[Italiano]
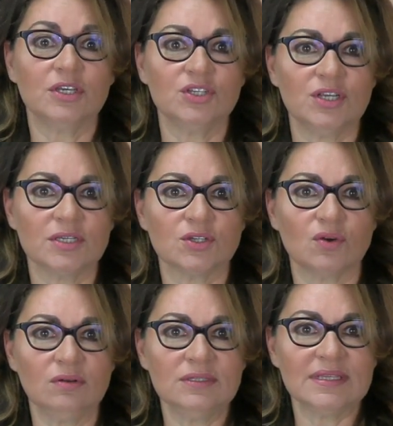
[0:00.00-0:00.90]
Chi ci
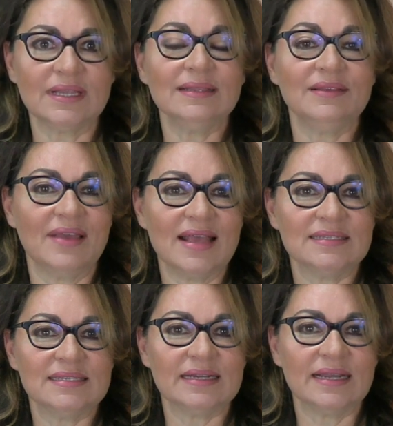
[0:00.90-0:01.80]
ascolta deve
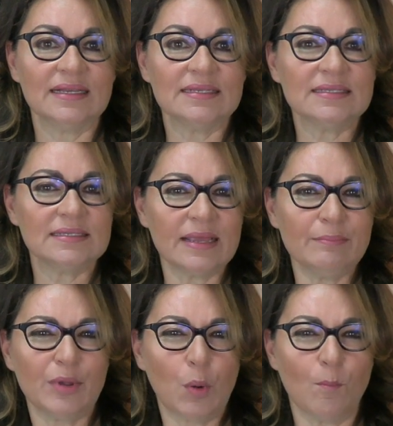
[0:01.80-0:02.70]
essere
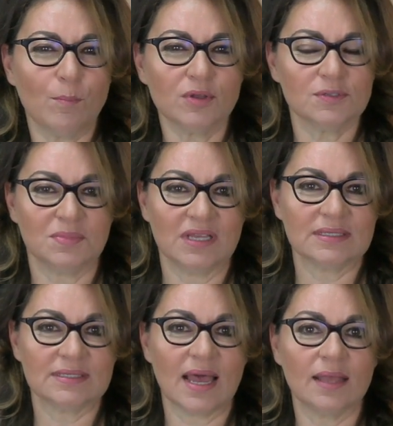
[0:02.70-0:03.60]
sempre un po'
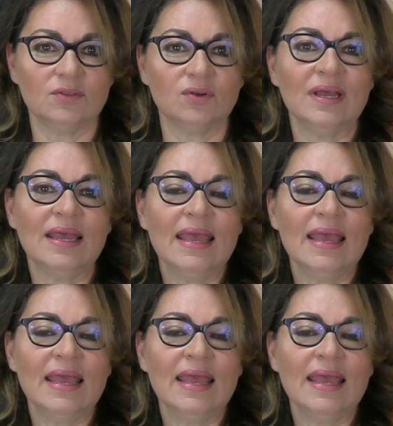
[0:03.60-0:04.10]
spiazzato